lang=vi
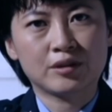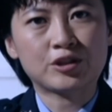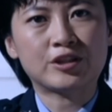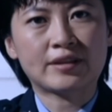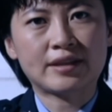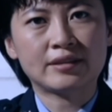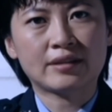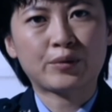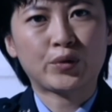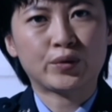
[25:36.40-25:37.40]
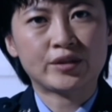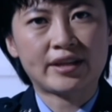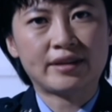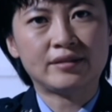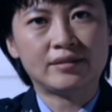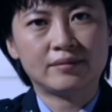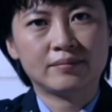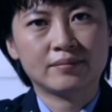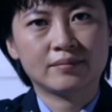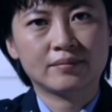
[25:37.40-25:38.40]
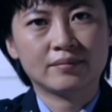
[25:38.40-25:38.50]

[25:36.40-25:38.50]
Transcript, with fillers: từng nói với phía cảnh sát chúng tôi. Là